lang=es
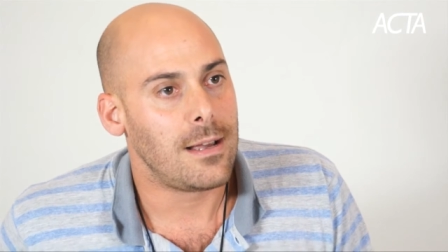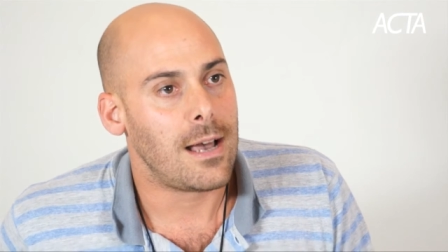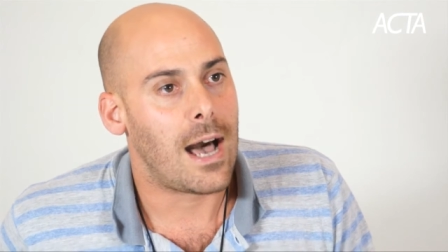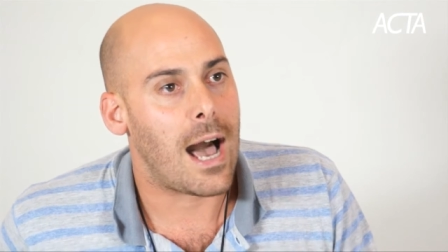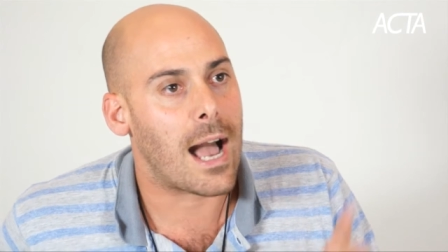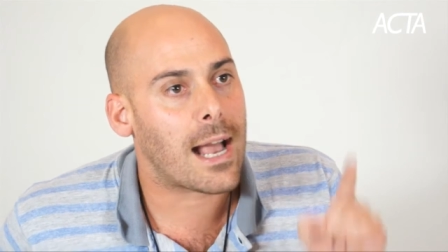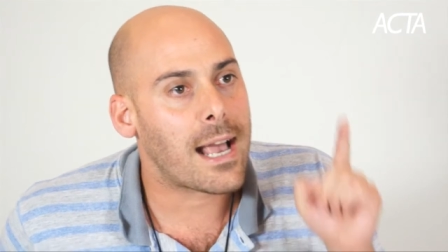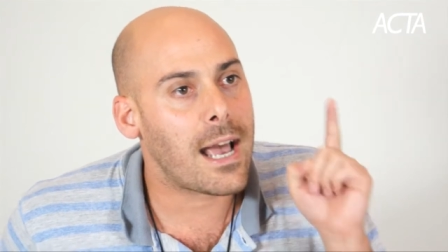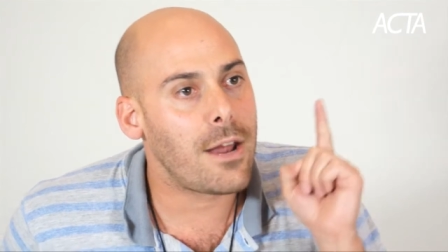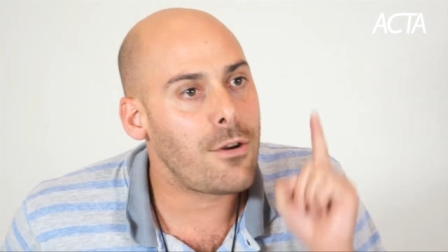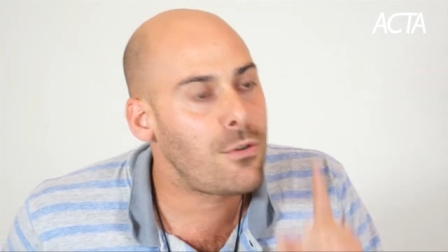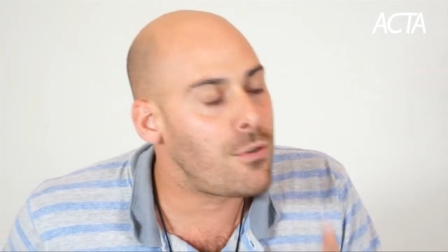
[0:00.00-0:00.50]

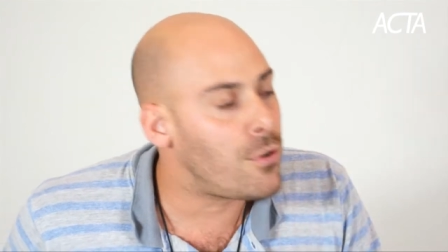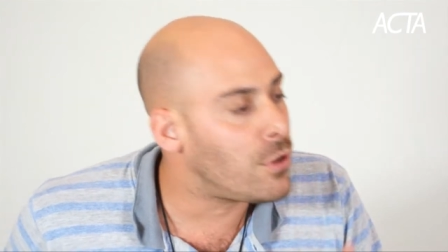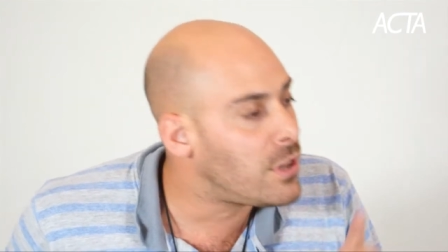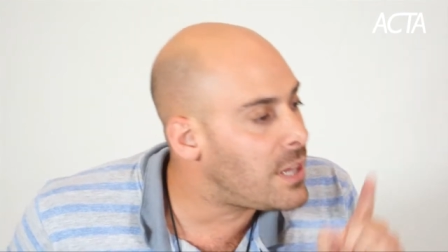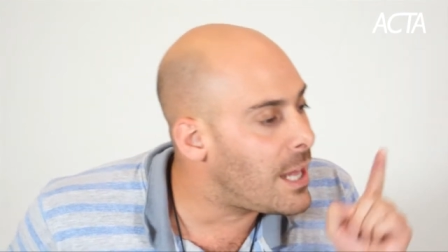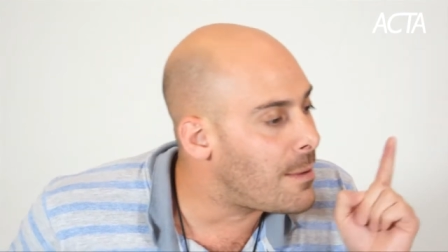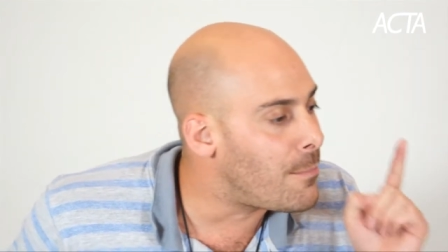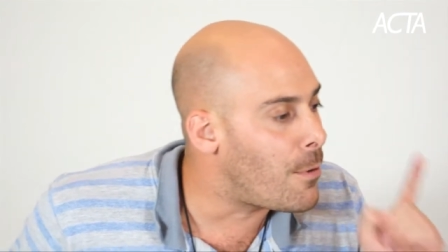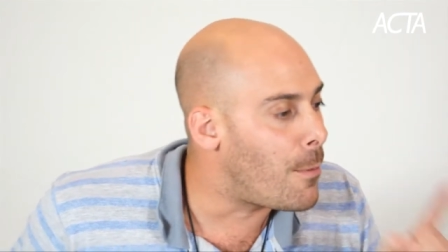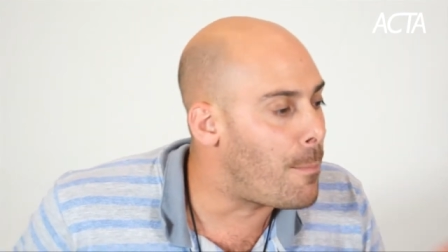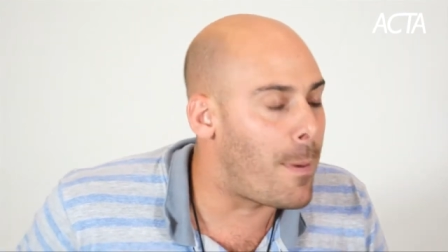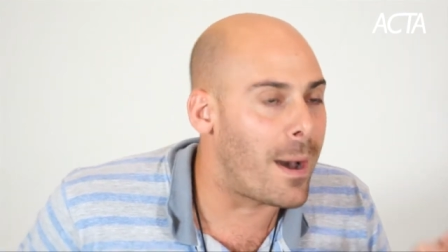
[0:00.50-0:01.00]
Acá no nos
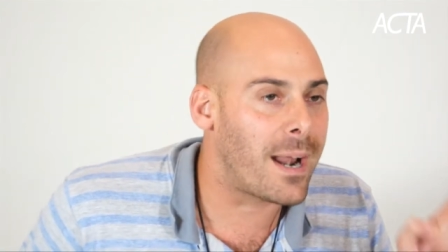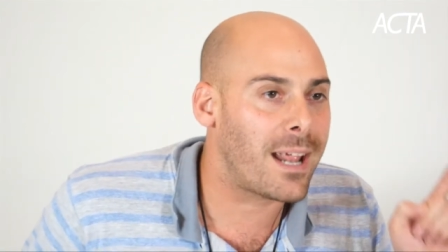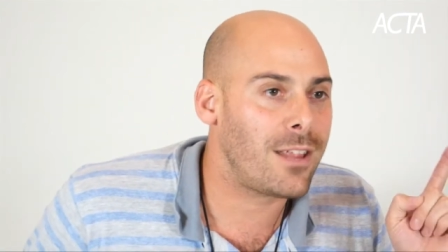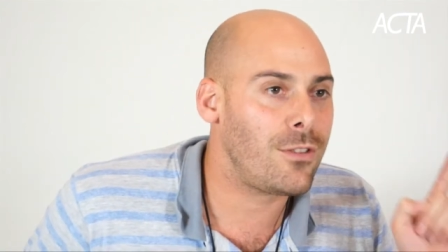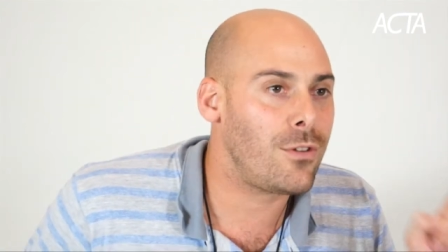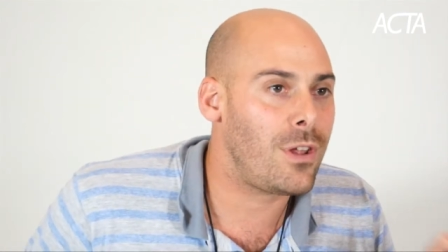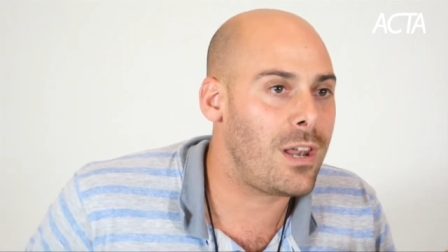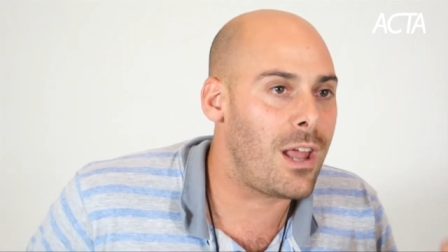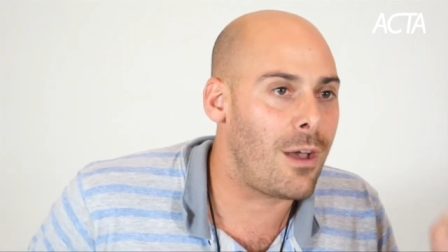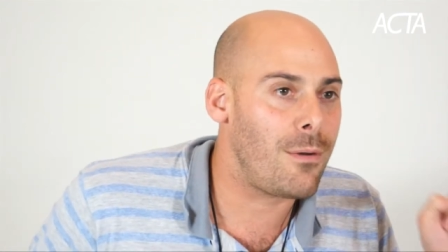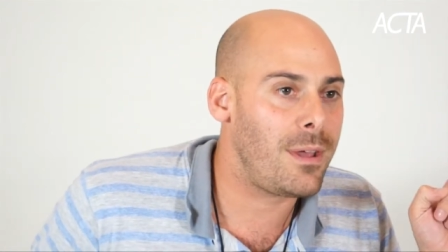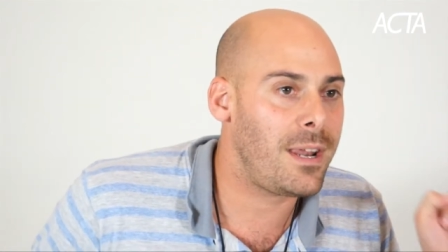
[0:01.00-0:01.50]
estamos
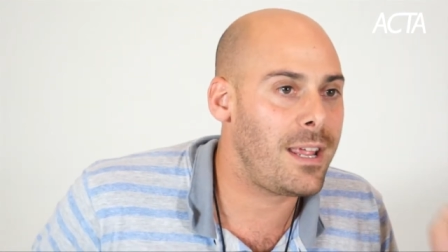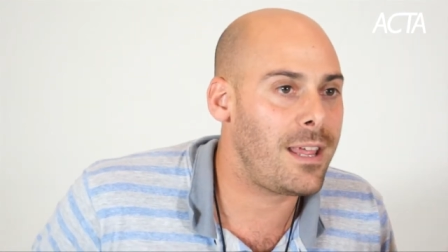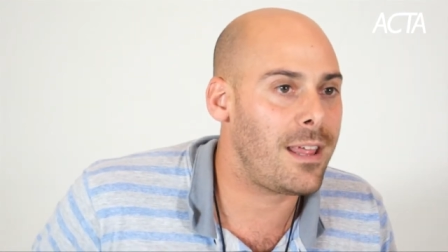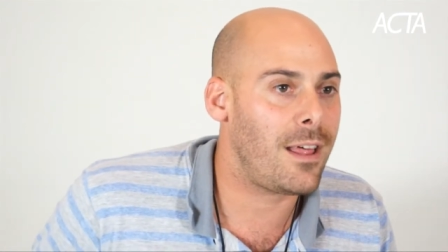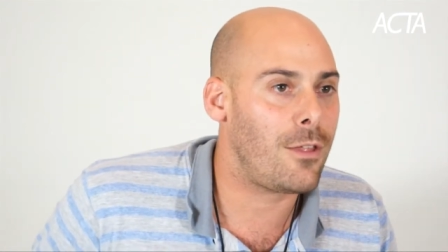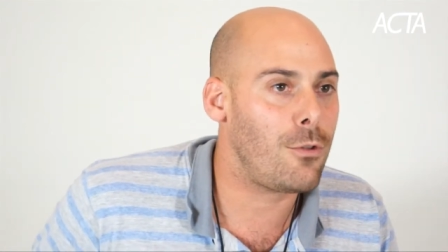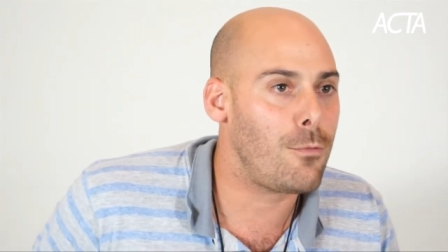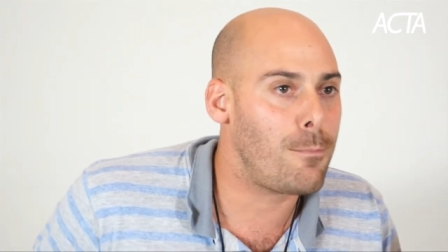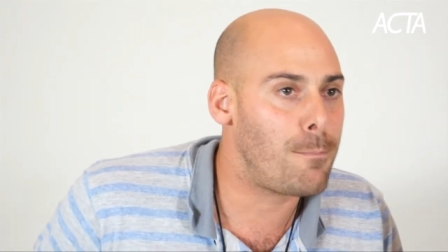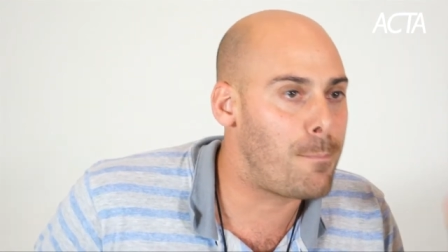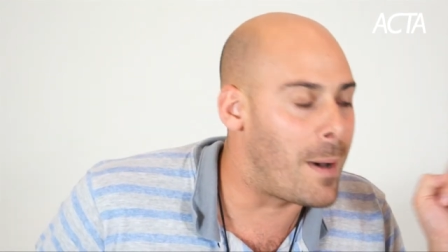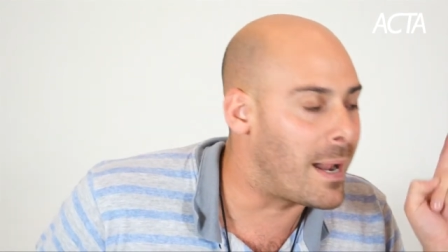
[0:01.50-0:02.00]
parando en la vereda
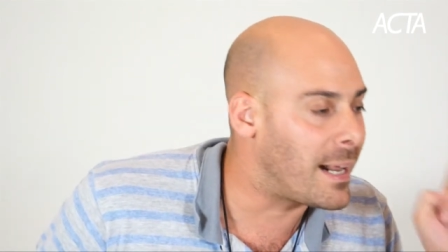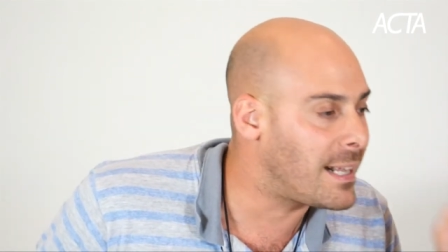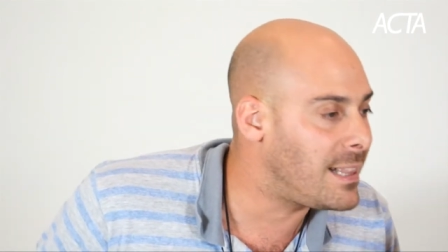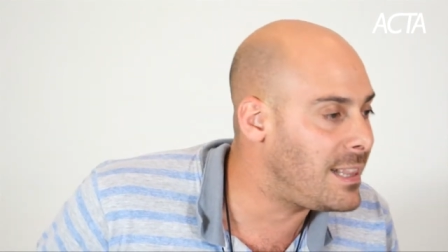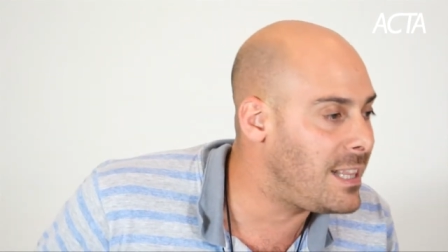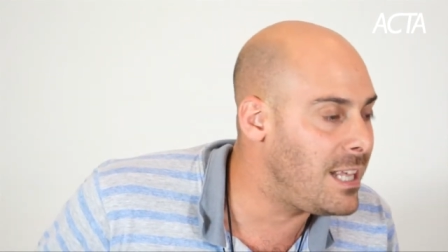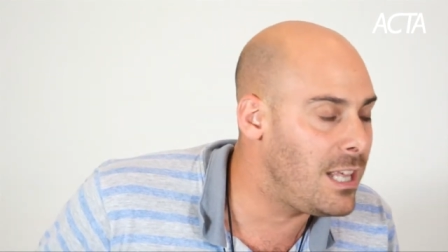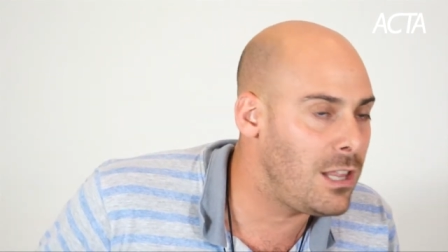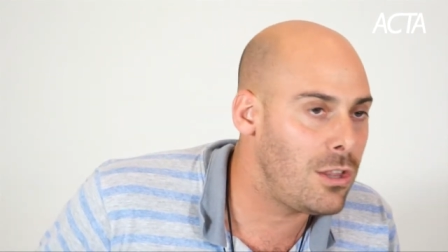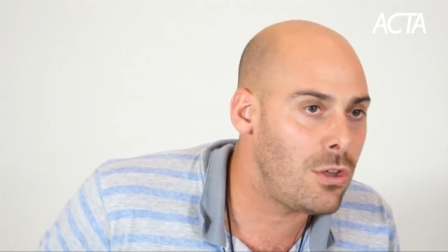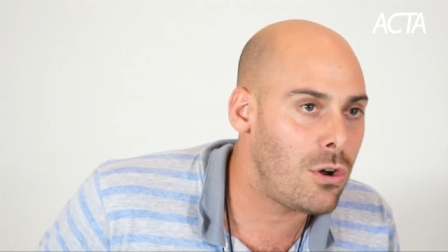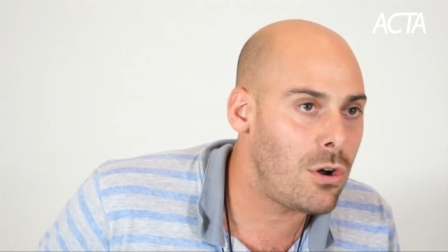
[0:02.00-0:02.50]
de un
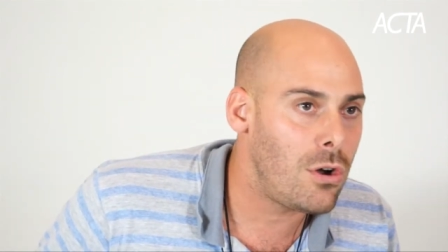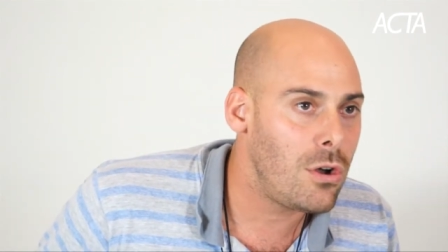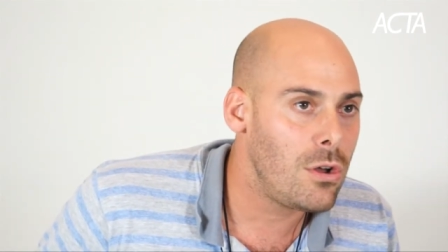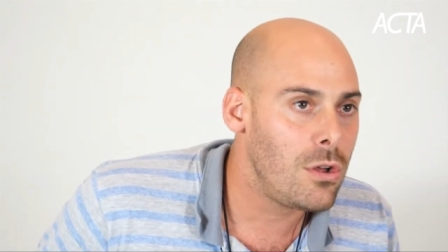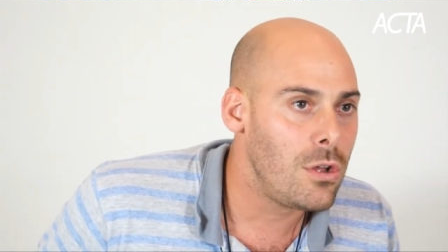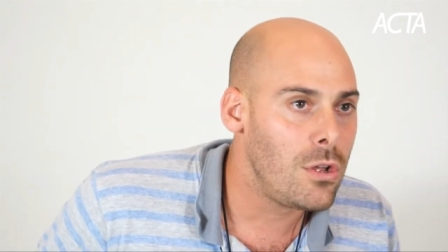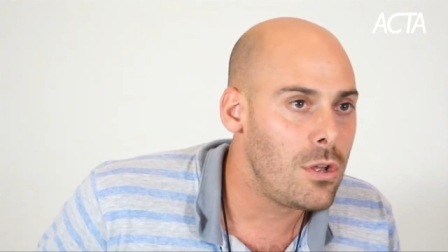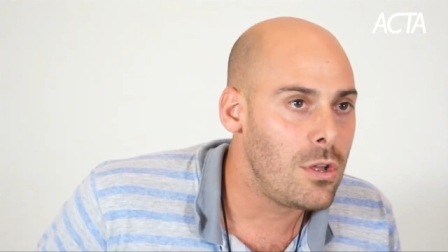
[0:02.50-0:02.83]
partido